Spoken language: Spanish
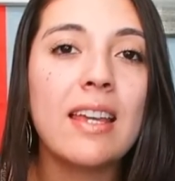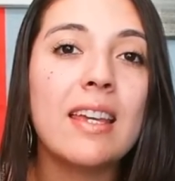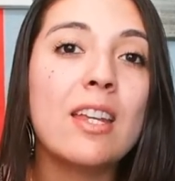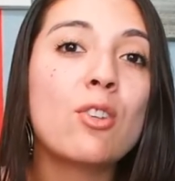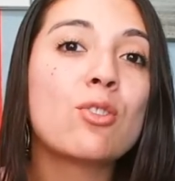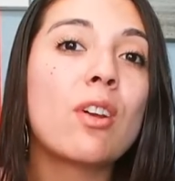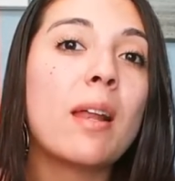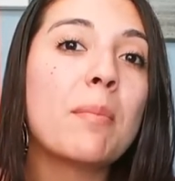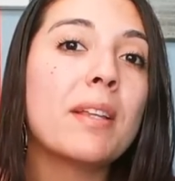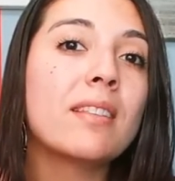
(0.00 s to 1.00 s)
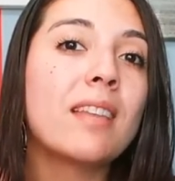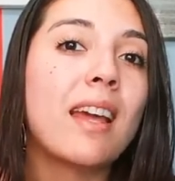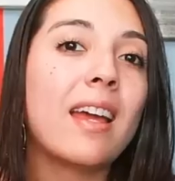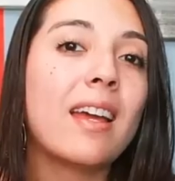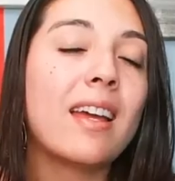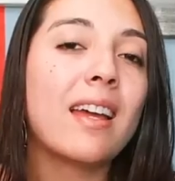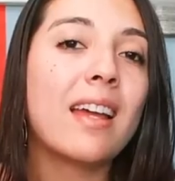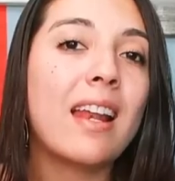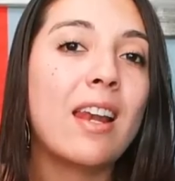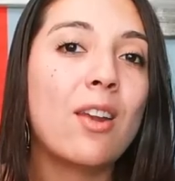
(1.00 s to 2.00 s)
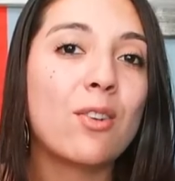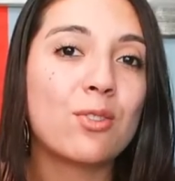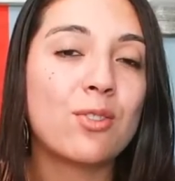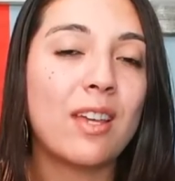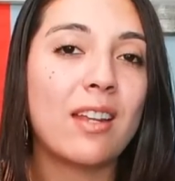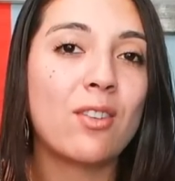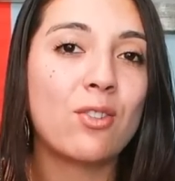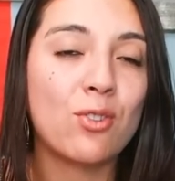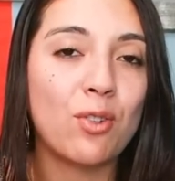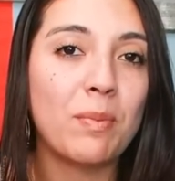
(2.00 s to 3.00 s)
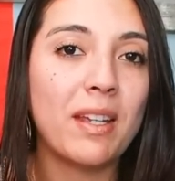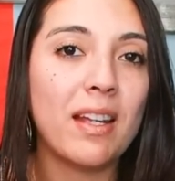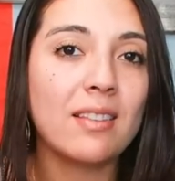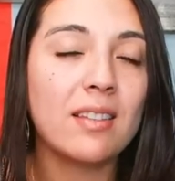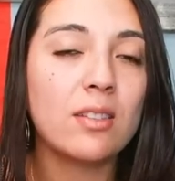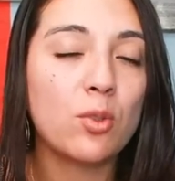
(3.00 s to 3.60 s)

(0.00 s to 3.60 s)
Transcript: Y no solamente los que son migrantes,